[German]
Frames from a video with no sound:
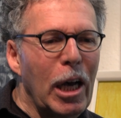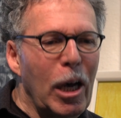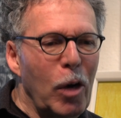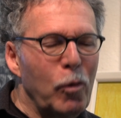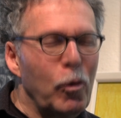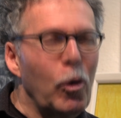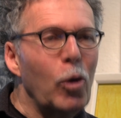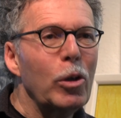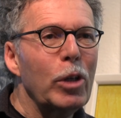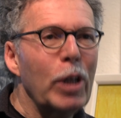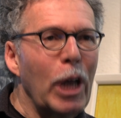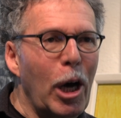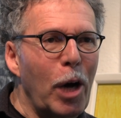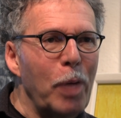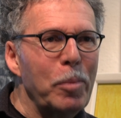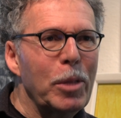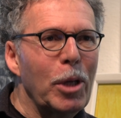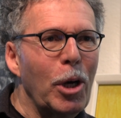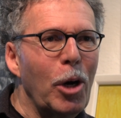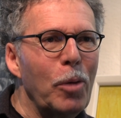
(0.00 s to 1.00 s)
Erfolg
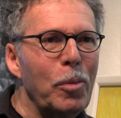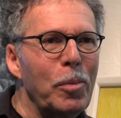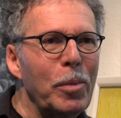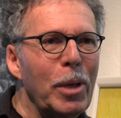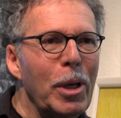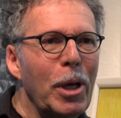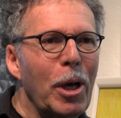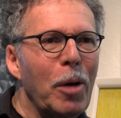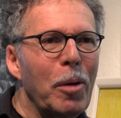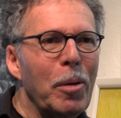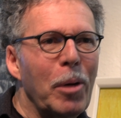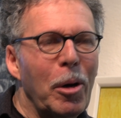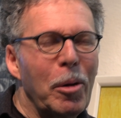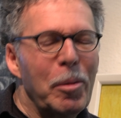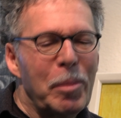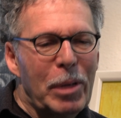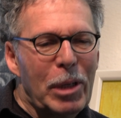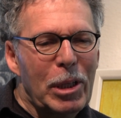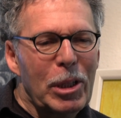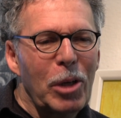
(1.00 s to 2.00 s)
gehabt haben und
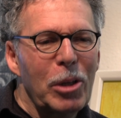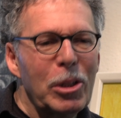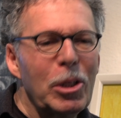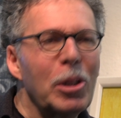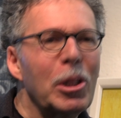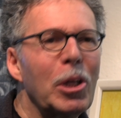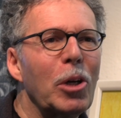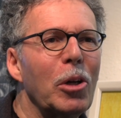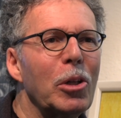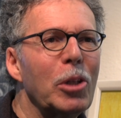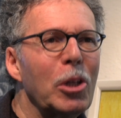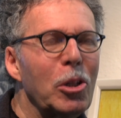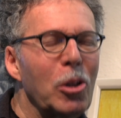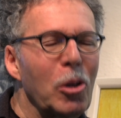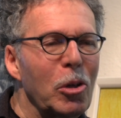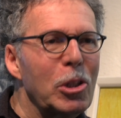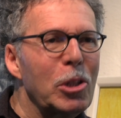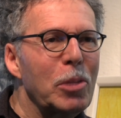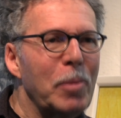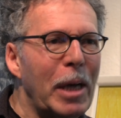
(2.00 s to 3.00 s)
habe mir gedacht, ja, dann kann ich
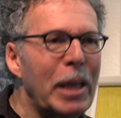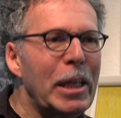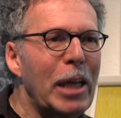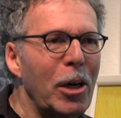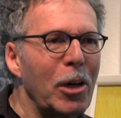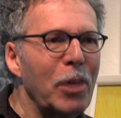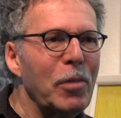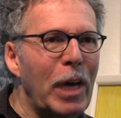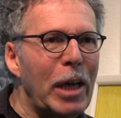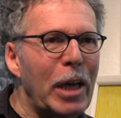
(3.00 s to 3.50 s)
noch zwei Jahre